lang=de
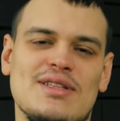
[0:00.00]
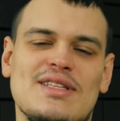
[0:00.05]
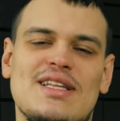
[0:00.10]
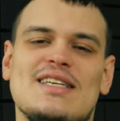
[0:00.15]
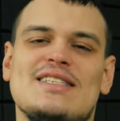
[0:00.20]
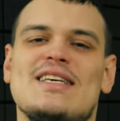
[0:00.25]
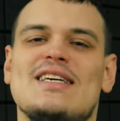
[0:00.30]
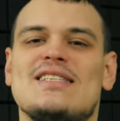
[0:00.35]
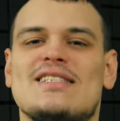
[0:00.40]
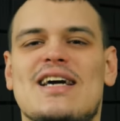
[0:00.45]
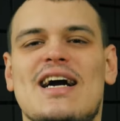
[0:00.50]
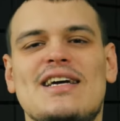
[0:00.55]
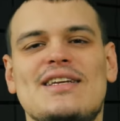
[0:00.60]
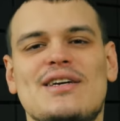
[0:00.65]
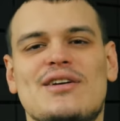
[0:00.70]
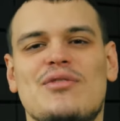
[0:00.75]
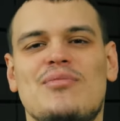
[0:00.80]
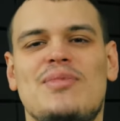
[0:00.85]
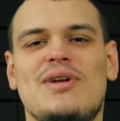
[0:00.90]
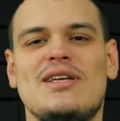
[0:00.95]
dass es
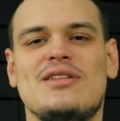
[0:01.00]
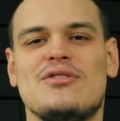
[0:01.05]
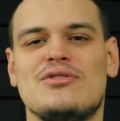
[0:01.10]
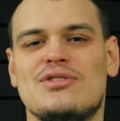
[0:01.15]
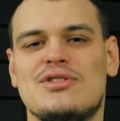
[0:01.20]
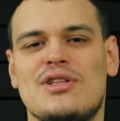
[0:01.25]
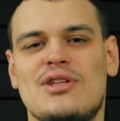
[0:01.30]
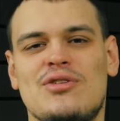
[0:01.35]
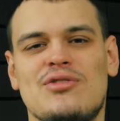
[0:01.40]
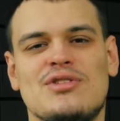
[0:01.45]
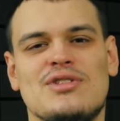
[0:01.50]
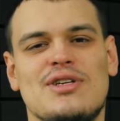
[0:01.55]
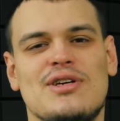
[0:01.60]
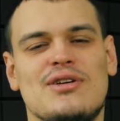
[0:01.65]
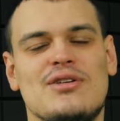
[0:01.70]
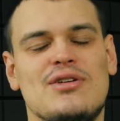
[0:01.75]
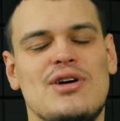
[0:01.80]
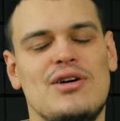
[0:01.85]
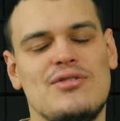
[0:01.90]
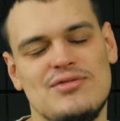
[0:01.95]
keine komplett kostenlose
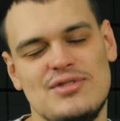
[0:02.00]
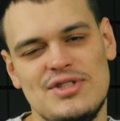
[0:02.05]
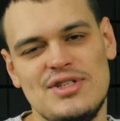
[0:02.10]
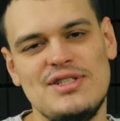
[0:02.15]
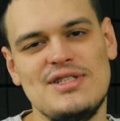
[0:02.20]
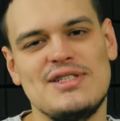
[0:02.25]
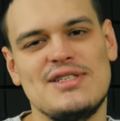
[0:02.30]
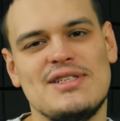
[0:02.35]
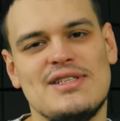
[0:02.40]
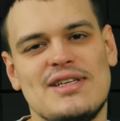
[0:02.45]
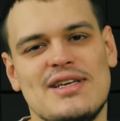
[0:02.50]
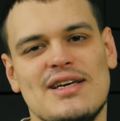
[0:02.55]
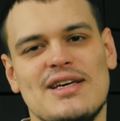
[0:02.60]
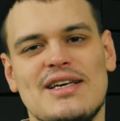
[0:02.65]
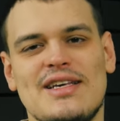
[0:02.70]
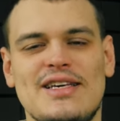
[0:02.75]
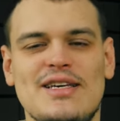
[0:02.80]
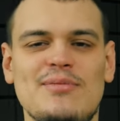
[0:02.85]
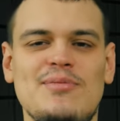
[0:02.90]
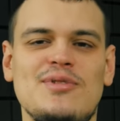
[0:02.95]
Cloud-Dienste
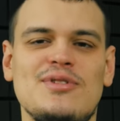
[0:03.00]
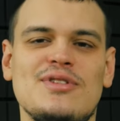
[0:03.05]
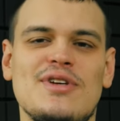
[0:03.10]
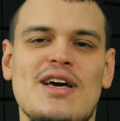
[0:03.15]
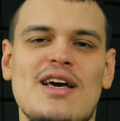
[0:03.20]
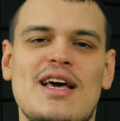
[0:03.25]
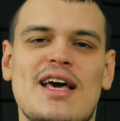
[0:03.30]
gibt.